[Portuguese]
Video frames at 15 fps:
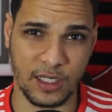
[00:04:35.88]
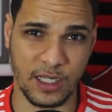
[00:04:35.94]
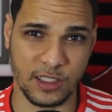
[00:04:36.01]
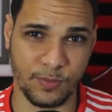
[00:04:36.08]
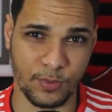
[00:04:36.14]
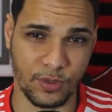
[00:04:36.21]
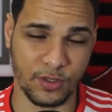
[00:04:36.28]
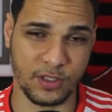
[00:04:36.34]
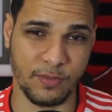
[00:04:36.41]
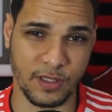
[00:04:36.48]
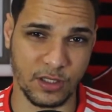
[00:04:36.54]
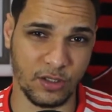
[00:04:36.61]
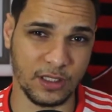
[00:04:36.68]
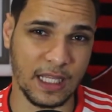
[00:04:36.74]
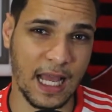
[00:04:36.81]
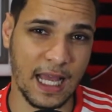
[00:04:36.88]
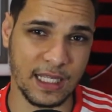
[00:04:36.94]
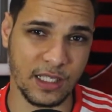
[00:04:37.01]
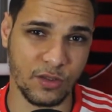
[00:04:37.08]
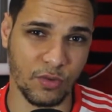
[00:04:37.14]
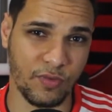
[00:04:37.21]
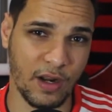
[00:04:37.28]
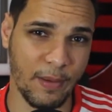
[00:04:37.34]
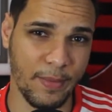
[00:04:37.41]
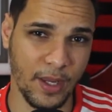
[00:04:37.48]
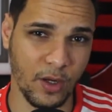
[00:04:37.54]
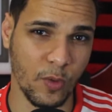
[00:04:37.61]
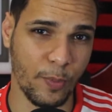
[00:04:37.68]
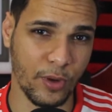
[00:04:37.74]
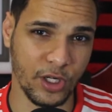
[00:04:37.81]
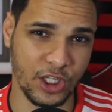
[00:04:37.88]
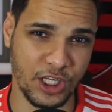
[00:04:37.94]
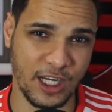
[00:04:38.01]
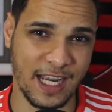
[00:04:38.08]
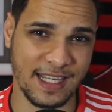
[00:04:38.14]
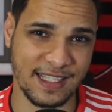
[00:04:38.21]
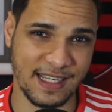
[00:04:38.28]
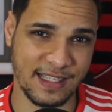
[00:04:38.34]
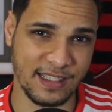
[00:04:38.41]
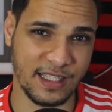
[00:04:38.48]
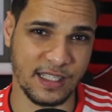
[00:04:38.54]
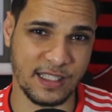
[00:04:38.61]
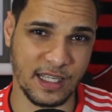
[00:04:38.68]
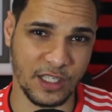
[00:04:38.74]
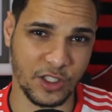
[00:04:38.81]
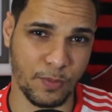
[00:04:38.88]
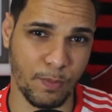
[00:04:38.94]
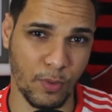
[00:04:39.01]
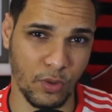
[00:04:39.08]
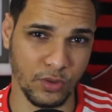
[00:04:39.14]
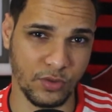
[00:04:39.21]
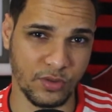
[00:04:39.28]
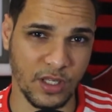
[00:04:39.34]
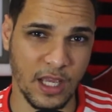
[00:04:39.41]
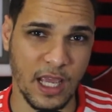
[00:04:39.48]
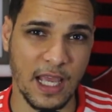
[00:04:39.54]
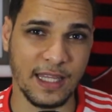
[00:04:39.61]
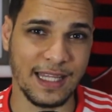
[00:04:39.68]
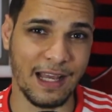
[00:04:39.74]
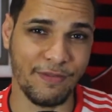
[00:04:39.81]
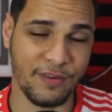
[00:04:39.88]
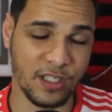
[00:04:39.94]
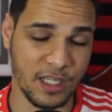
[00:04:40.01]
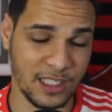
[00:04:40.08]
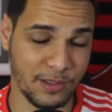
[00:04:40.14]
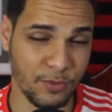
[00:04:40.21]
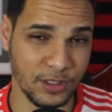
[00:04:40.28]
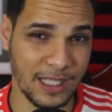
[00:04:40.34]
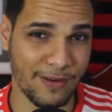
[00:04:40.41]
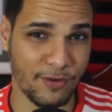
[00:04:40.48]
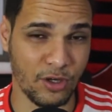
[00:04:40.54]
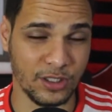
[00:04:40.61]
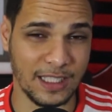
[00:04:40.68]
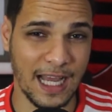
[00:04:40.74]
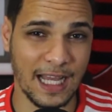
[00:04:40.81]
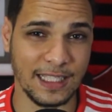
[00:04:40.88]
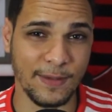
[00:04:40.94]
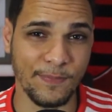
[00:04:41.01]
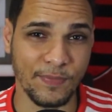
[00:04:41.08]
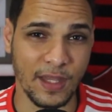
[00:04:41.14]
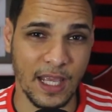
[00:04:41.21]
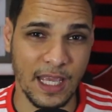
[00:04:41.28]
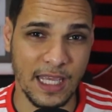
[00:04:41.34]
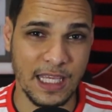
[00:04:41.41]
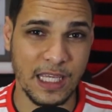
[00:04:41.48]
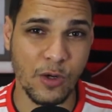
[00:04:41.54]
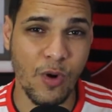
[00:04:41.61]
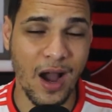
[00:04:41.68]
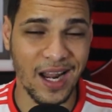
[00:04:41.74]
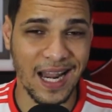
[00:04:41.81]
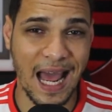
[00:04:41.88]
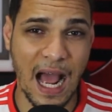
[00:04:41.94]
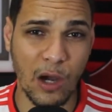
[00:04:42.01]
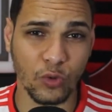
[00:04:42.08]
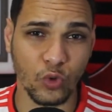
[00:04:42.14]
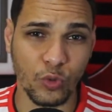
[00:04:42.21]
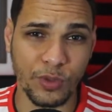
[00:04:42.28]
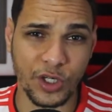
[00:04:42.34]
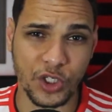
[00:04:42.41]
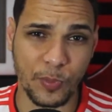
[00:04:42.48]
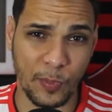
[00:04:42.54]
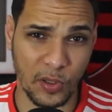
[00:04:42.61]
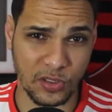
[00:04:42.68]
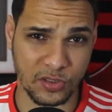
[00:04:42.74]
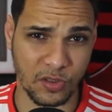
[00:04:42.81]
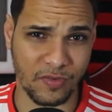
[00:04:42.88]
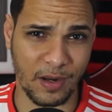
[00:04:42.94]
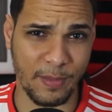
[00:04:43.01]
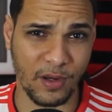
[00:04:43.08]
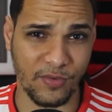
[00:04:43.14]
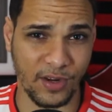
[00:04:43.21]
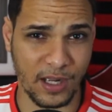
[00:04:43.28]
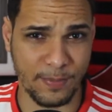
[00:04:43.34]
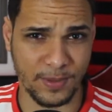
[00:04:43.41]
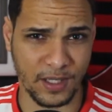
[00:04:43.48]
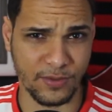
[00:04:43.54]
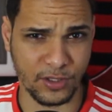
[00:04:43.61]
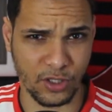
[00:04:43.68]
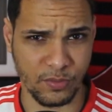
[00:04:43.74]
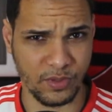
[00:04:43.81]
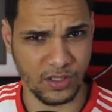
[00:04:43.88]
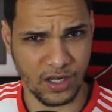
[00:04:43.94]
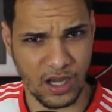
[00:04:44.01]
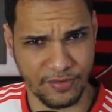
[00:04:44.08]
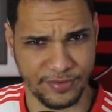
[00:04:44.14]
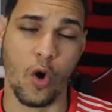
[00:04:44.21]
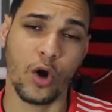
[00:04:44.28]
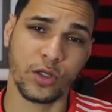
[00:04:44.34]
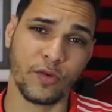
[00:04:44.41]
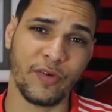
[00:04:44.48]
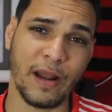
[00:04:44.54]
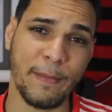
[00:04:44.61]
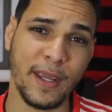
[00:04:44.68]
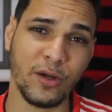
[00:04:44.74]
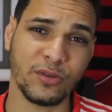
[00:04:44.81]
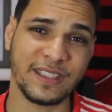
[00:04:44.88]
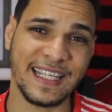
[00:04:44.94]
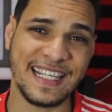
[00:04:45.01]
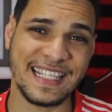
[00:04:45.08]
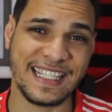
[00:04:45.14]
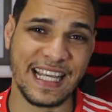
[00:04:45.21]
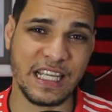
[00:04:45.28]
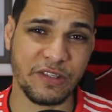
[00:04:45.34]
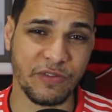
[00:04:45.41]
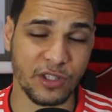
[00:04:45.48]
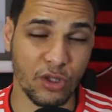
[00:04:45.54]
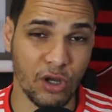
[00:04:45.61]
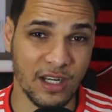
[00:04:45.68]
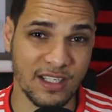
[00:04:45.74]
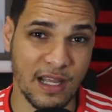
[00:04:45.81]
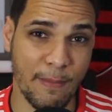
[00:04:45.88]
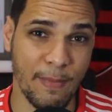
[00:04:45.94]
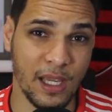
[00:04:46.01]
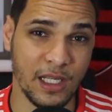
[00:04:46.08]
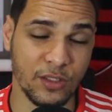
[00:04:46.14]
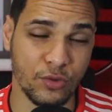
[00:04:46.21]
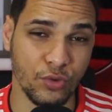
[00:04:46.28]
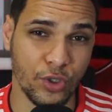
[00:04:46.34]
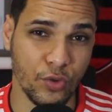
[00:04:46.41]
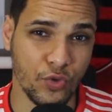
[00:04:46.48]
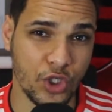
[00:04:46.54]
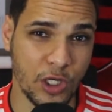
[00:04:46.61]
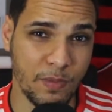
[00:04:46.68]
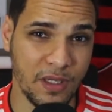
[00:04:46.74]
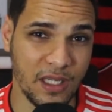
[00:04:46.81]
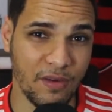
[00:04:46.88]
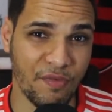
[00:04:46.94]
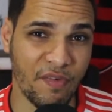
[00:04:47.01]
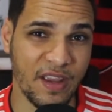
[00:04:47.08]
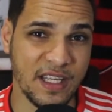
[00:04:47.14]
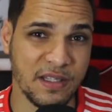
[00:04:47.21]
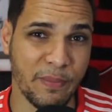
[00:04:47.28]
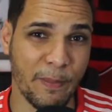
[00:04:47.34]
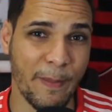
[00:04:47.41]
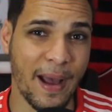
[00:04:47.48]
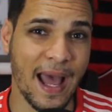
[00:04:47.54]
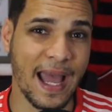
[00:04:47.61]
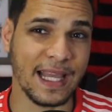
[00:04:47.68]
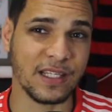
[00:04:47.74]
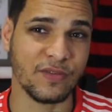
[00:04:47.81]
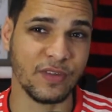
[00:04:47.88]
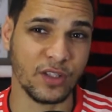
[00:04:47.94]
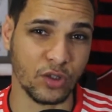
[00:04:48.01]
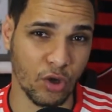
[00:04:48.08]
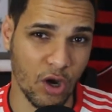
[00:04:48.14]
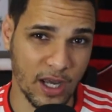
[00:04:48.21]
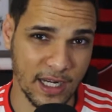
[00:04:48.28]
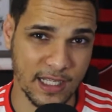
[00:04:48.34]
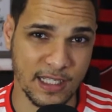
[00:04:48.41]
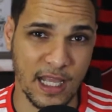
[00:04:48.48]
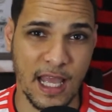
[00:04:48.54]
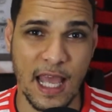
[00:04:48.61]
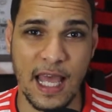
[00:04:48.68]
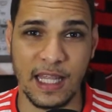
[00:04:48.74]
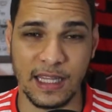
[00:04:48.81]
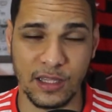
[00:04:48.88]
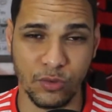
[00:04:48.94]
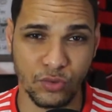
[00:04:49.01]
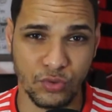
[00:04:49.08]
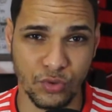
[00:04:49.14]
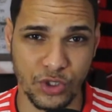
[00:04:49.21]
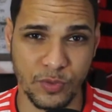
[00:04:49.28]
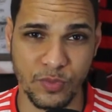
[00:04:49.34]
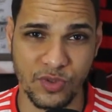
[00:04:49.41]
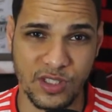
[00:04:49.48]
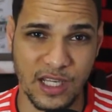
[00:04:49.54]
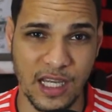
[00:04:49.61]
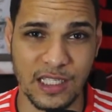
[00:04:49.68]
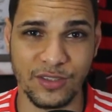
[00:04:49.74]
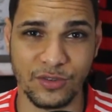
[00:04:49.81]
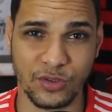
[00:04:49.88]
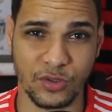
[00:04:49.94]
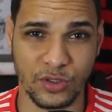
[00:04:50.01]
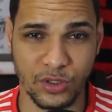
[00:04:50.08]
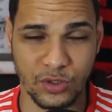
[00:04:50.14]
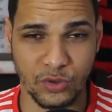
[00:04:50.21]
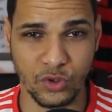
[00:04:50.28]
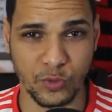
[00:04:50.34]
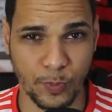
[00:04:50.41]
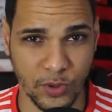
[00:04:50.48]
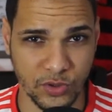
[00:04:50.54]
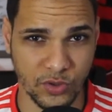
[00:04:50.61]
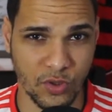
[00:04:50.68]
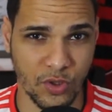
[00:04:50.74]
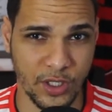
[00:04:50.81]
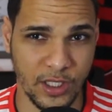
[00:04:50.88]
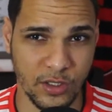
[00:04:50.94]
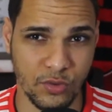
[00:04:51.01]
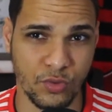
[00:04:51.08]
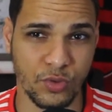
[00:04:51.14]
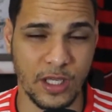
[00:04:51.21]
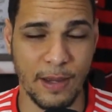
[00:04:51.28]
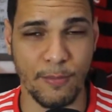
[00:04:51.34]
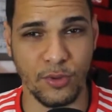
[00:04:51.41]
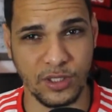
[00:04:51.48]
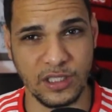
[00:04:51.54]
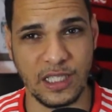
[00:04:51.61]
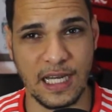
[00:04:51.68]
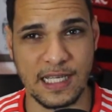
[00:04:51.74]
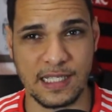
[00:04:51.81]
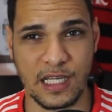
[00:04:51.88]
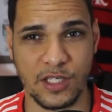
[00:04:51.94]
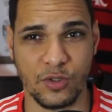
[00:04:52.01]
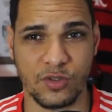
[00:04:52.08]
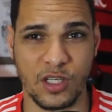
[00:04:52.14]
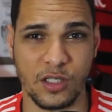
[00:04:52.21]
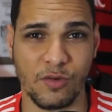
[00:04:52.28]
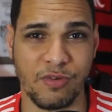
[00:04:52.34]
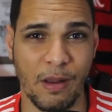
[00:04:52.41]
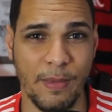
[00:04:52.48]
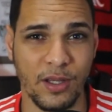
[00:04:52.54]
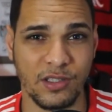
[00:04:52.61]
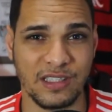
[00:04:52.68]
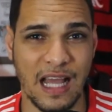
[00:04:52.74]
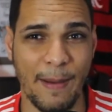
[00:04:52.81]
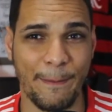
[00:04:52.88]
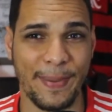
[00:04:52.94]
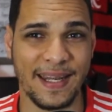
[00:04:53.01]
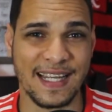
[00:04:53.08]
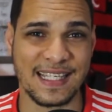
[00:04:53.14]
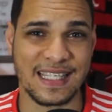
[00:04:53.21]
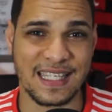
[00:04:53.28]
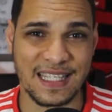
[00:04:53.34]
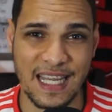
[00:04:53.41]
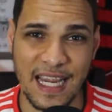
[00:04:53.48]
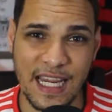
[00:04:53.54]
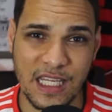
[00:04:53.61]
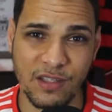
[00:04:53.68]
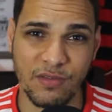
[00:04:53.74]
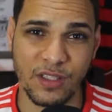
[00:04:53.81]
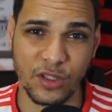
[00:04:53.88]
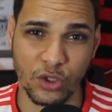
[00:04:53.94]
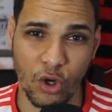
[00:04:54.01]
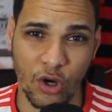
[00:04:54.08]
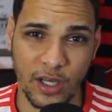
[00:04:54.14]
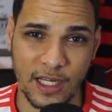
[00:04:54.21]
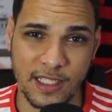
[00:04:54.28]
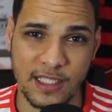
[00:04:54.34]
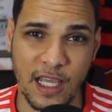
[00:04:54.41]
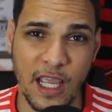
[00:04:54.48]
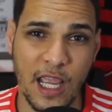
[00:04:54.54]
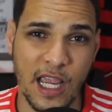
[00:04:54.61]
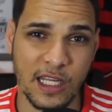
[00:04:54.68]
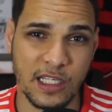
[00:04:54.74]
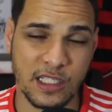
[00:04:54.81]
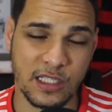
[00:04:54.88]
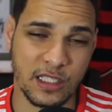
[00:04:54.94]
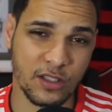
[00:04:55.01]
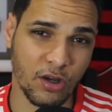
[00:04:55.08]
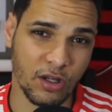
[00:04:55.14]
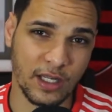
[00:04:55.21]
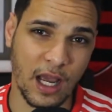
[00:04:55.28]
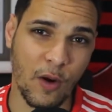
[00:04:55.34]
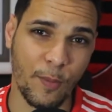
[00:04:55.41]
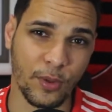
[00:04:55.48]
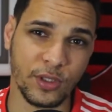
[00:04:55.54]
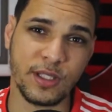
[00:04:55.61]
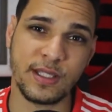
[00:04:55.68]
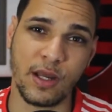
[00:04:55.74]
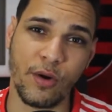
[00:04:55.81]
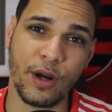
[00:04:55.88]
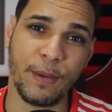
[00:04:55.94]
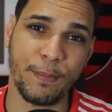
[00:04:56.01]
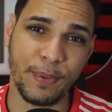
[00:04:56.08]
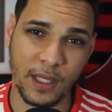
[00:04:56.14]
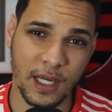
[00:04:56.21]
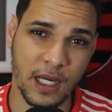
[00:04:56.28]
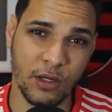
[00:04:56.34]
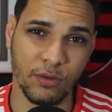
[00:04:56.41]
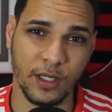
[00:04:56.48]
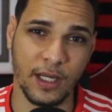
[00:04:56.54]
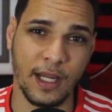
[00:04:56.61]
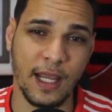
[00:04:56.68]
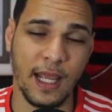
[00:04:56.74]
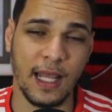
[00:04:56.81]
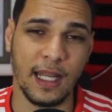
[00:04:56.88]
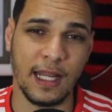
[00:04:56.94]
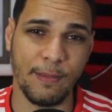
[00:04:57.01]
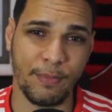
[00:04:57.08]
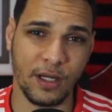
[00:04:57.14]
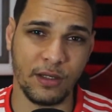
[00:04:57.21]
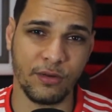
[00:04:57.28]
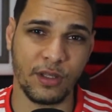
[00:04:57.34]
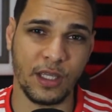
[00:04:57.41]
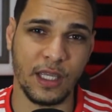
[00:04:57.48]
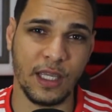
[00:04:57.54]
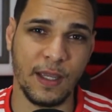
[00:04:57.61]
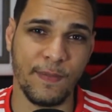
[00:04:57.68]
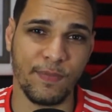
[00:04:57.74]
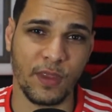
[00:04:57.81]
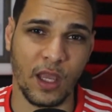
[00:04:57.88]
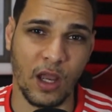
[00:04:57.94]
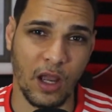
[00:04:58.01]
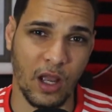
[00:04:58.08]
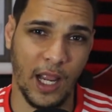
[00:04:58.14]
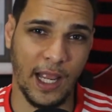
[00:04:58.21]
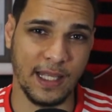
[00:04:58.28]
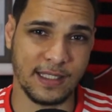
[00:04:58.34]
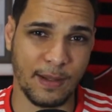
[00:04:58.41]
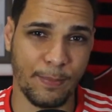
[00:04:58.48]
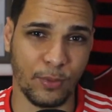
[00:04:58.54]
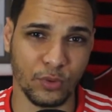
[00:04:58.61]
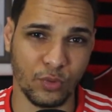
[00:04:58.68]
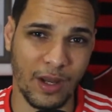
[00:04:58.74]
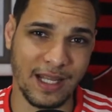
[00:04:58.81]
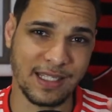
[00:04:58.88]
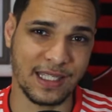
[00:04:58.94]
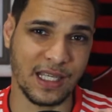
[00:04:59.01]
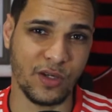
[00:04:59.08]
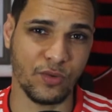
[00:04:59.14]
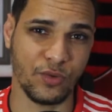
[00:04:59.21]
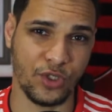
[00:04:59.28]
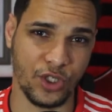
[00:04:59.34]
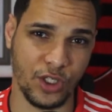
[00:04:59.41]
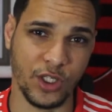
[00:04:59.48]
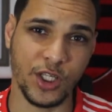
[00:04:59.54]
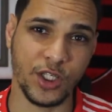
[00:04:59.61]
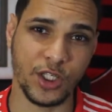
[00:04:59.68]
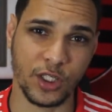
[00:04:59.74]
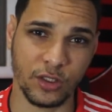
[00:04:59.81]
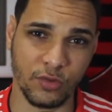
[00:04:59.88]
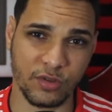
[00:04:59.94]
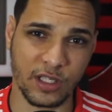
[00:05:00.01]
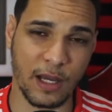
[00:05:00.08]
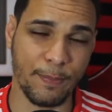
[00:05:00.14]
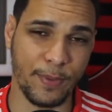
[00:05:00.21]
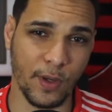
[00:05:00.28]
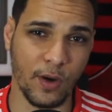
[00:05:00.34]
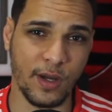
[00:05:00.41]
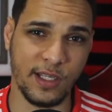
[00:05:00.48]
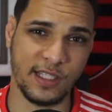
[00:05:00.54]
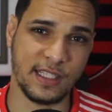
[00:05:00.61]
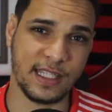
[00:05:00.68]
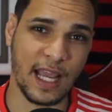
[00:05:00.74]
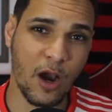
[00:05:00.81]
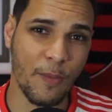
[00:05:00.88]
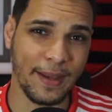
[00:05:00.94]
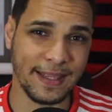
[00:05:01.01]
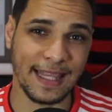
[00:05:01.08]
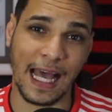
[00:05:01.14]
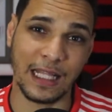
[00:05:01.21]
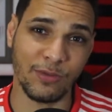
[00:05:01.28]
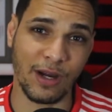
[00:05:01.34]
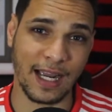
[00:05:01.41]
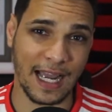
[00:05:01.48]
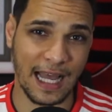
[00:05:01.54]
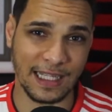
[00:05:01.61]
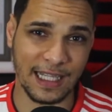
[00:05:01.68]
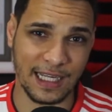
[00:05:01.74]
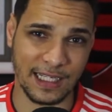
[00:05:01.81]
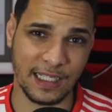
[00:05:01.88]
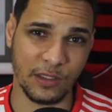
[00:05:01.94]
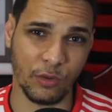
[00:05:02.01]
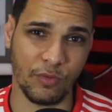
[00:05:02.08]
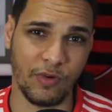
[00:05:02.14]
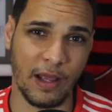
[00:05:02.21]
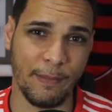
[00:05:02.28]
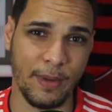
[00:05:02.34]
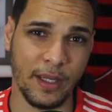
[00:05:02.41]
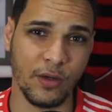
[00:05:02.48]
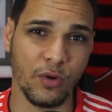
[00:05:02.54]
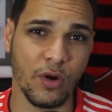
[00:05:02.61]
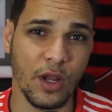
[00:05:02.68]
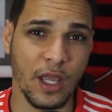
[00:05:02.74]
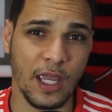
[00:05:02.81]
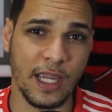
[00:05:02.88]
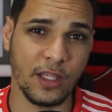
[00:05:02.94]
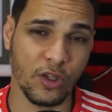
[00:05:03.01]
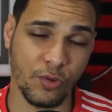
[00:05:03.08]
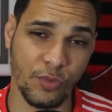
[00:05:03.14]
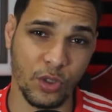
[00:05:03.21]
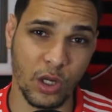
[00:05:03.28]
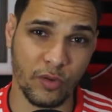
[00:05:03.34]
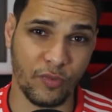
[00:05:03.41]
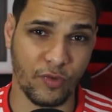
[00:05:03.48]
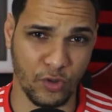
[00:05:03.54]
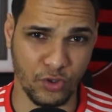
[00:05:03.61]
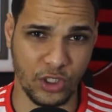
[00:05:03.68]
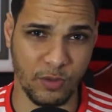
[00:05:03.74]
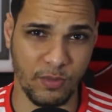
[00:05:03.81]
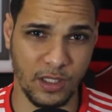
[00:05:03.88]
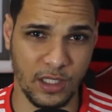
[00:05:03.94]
nas próximas rodadas, rodadas, o Flamengo pode chegar a 67 pontos na 28ª rodada e igualar o número de pontos que o Flamengo foi campeão em 2009. Hoje o Flamengo tem 6 vitórias a menos do que o time que fez mais vitórias dos últimos anos nos pontos corridos, o que é muito interessante, ou seja, o Flamengo está apenas 6 vitórias de se tornar um potencial campeão, né? Lembrando que essa pontuação de, de, dos campeões tem aumentado a cada ano. O Flamengo em 2009 foi o time